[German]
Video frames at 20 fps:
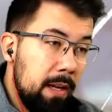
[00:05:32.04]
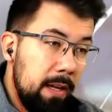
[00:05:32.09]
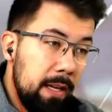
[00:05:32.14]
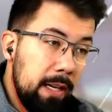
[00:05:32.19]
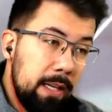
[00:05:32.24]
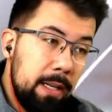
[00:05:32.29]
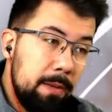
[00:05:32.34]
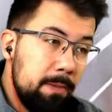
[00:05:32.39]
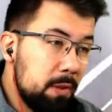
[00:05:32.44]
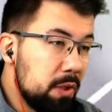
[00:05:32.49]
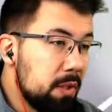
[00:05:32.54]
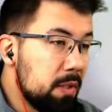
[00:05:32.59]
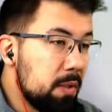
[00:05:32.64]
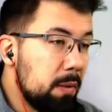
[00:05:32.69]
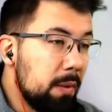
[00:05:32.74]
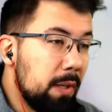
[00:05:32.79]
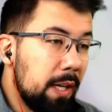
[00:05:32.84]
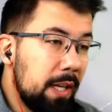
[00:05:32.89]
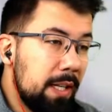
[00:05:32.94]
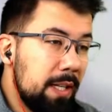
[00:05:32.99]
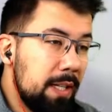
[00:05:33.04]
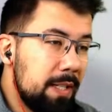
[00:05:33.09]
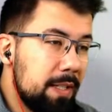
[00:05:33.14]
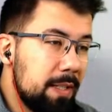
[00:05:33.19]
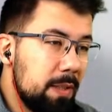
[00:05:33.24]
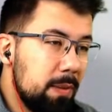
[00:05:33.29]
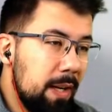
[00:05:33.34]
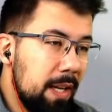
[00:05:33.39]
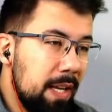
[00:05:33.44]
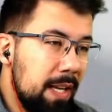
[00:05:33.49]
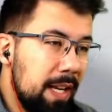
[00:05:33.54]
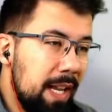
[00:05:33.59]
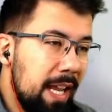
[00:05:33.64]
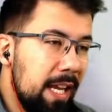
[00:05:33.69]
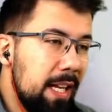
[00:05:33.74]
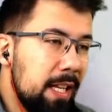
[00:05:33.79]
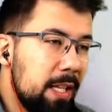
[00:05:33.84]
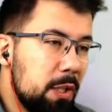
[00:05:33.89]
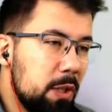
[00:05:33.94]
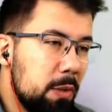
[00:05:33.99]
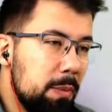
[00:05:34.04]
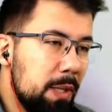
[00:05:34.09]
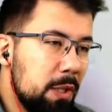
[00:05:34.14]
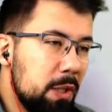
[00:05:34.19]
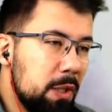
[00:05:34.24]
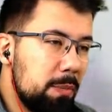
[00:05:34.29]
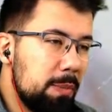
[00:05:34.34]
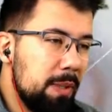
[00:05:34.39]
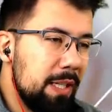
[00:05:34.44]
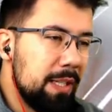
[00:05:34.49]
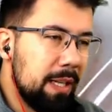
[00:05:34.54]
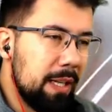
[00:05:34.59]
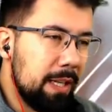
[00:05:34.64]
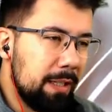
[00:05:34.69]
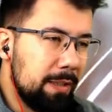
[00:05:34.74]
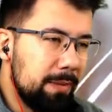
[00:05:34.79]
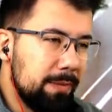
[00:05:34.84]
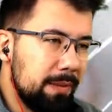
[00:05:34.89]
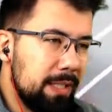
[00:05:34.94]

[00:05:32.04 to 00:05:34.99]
Nachdem wir schon so lange nicht so ein ähnliches Spiel gespielt hatten,